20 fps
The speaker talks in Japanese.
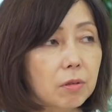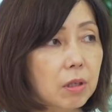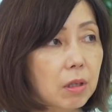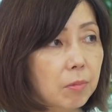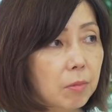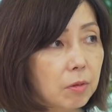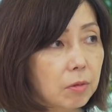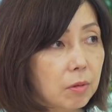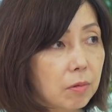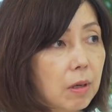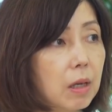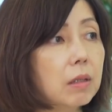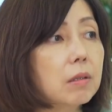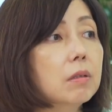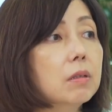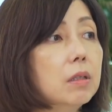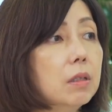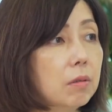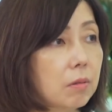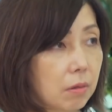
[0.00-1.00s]

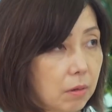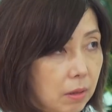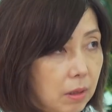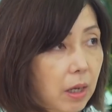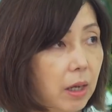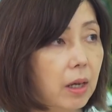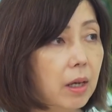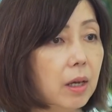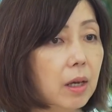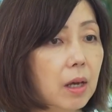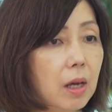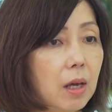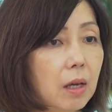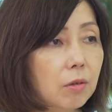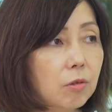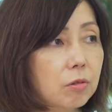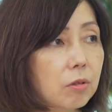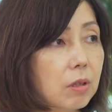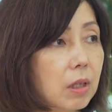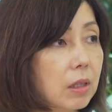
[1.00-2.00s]
リモートワークによって
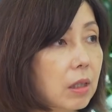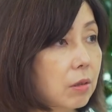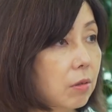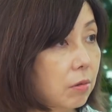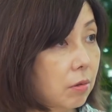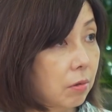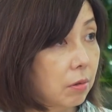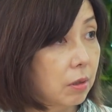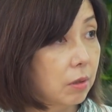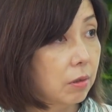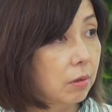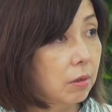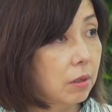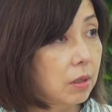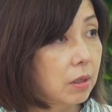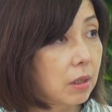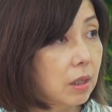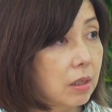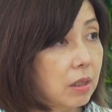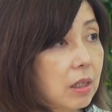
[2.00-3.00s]
子育てとの両
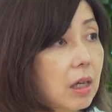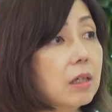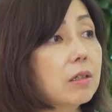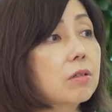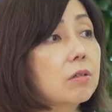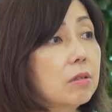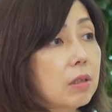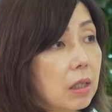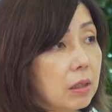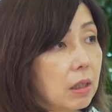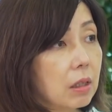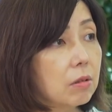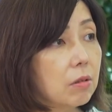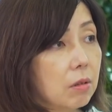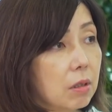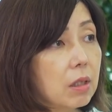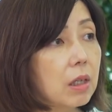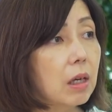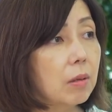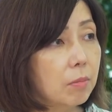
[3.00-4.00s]
立がしやすくなったと
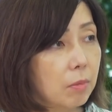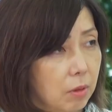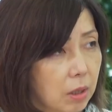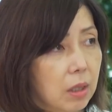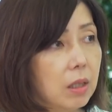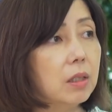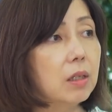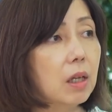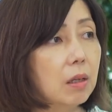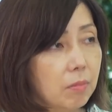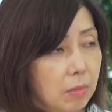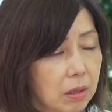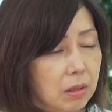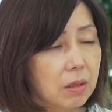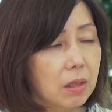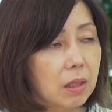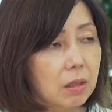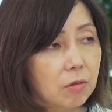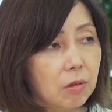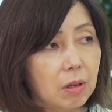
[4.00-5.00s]
いう意見も聞いていま
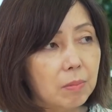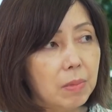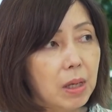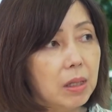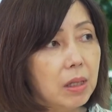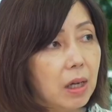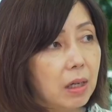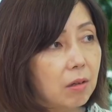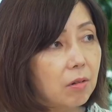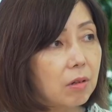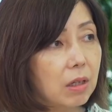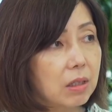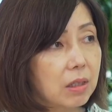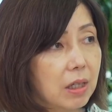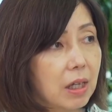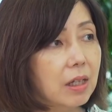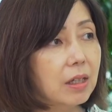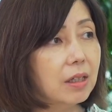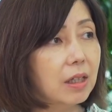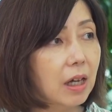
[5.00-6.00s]
すだからこれはメディア業界
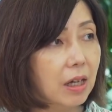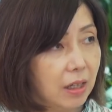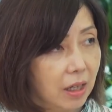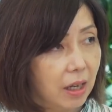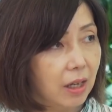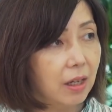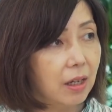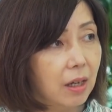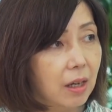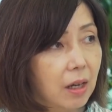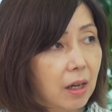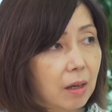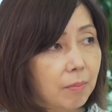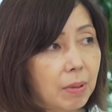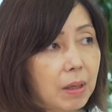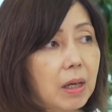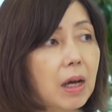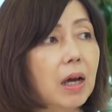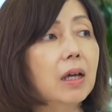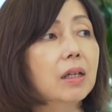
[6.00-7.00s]
全体でやっ
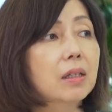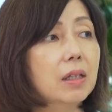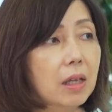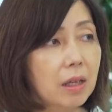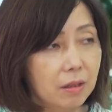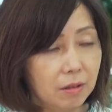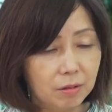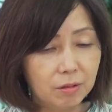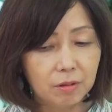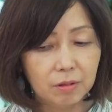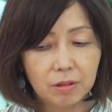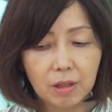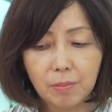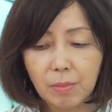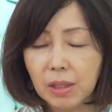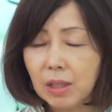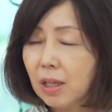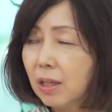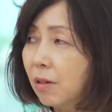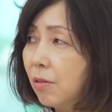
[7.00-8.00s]
ぱり変えていく、はい、で
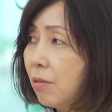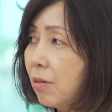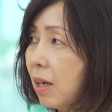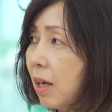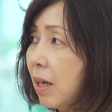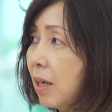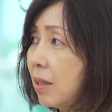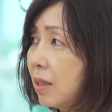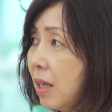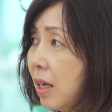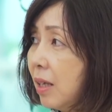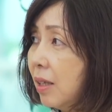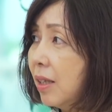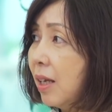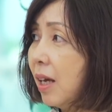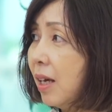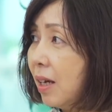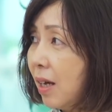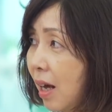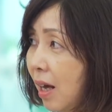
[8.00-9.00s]
メディア業界が全
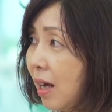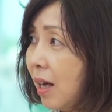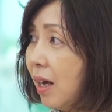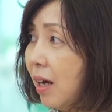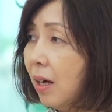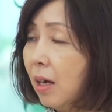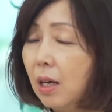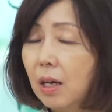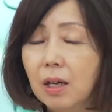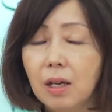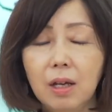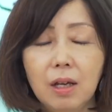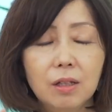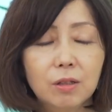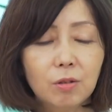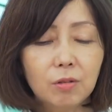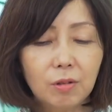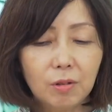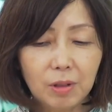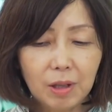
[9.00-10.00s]
体が
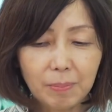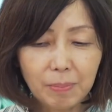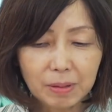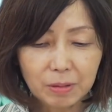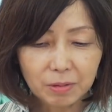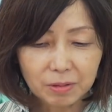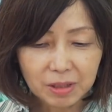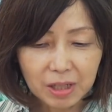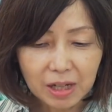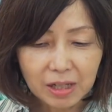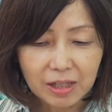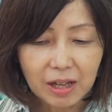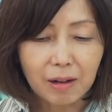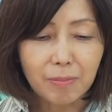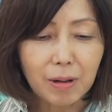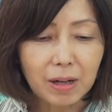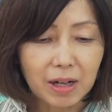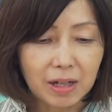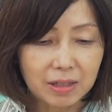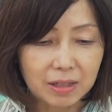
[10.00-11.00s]
そのやっぱりこの
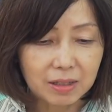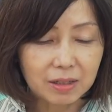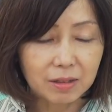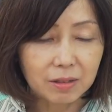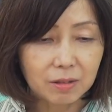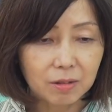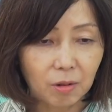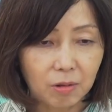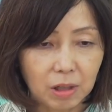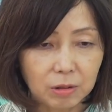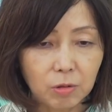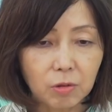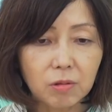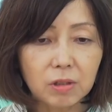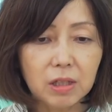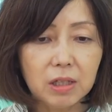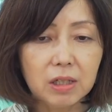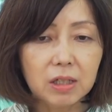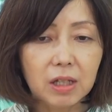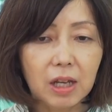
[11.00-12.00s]
ジェンダーバランスとか
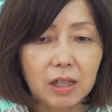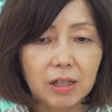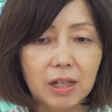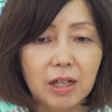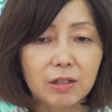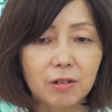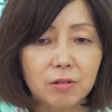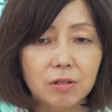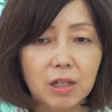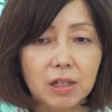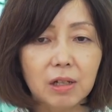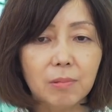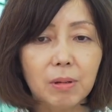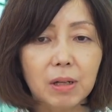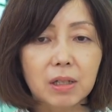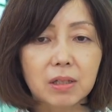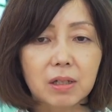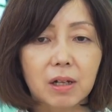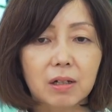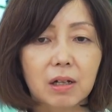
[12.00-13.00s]
特に意思決定その
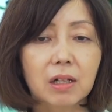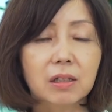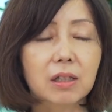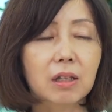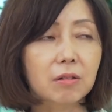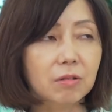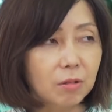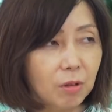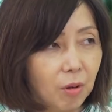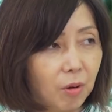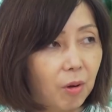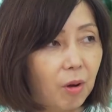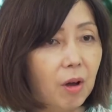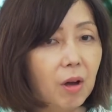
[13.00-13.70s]
ジェンダーバランスが変わっていくと